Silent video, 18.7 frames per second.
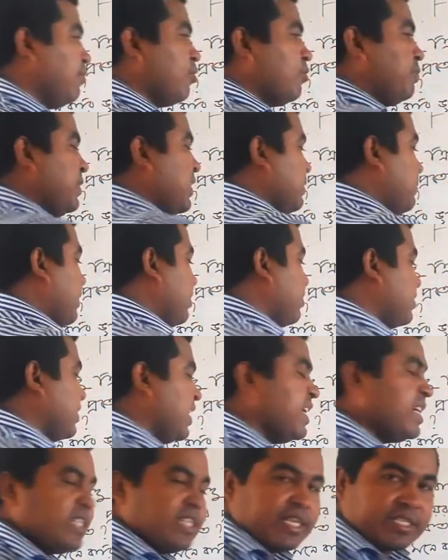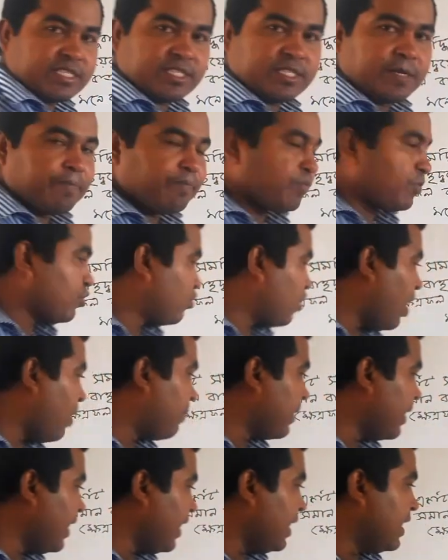এবং বি এর মান হচ্ছে এইট এক্স তো
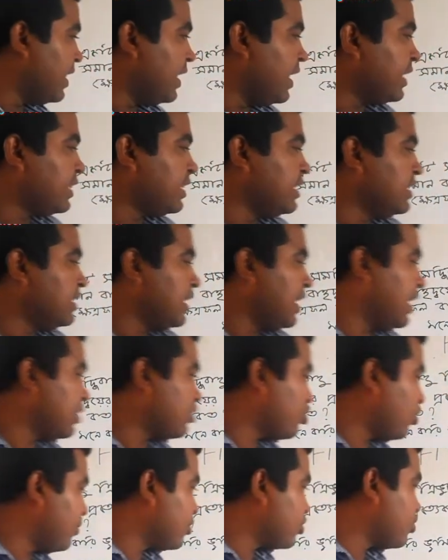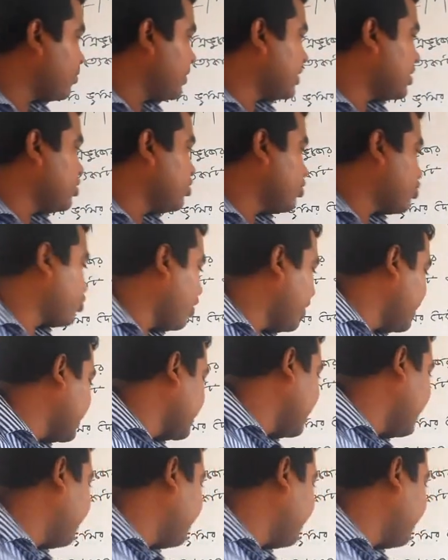আমরা এই তিনটা সমান সমান তিনশো ছয়